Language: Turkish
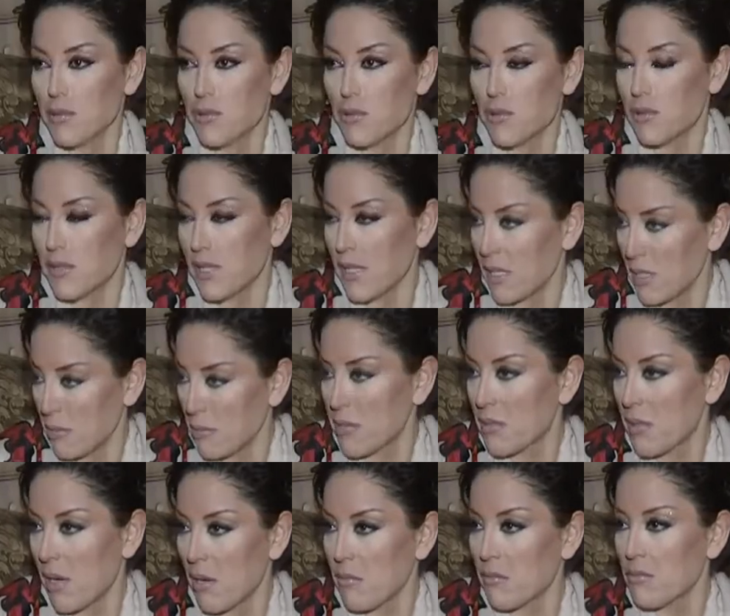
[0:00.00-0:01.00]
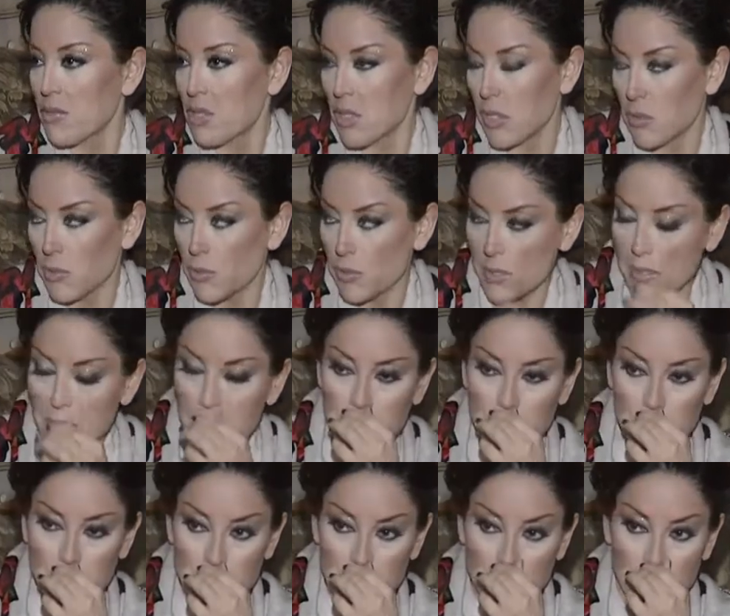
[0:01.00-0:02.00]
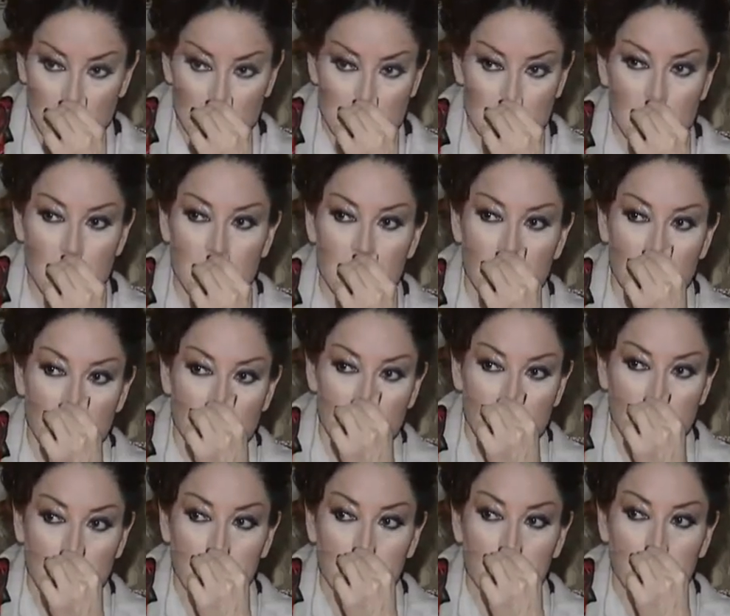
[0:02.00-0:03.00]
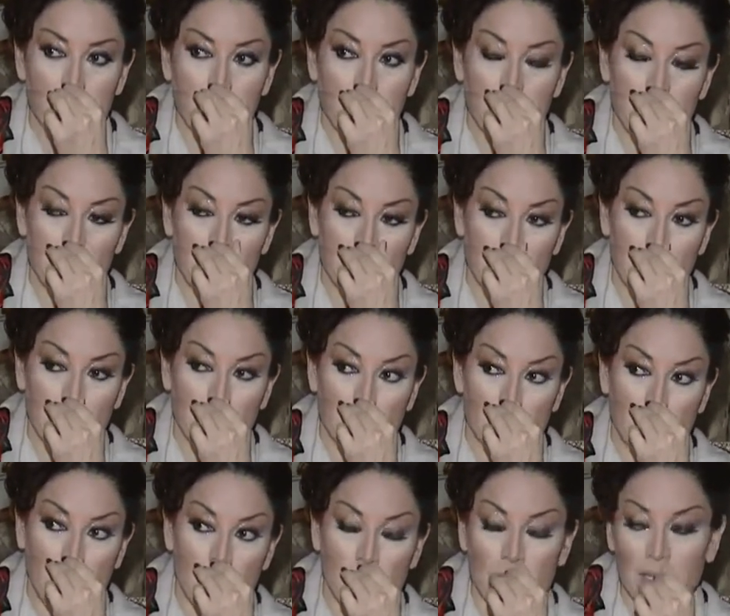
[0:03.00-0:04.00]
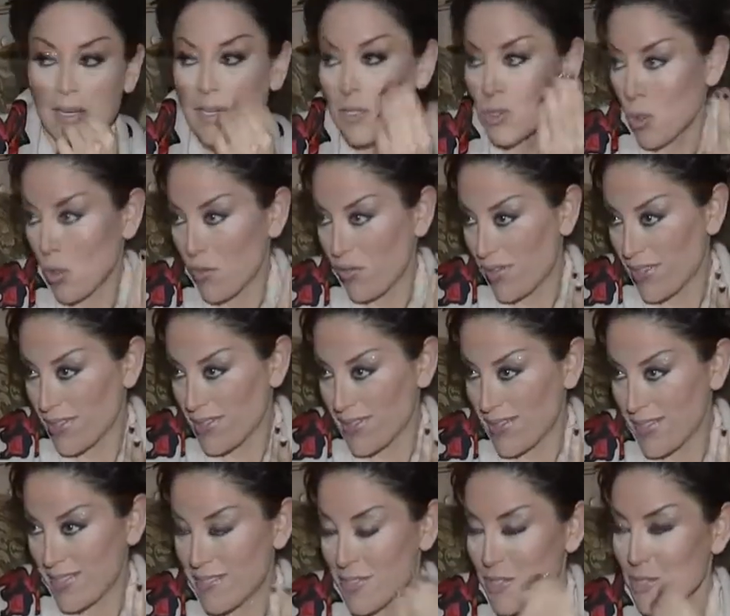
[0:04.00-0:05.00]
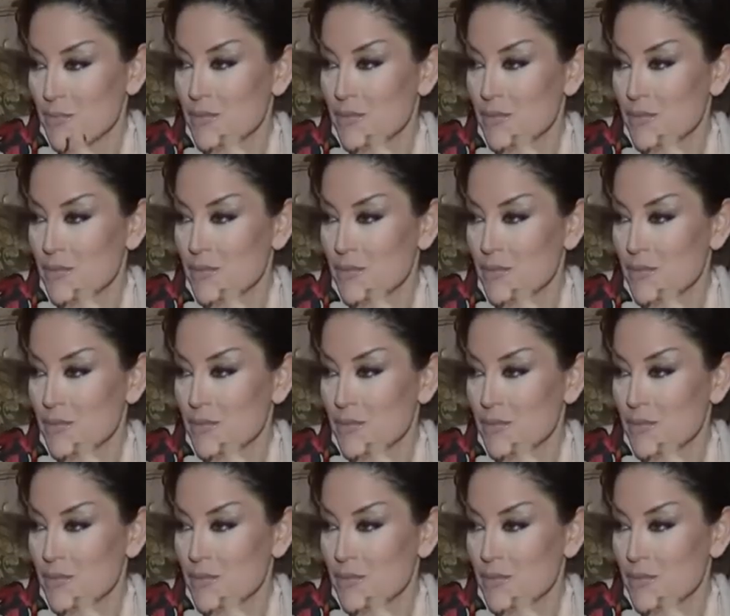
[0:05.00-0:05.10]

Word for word: buçuk senede bir albüm çıkarıyorduk ama tabii tirajlar ve e, şarkılar çok fazlaydı.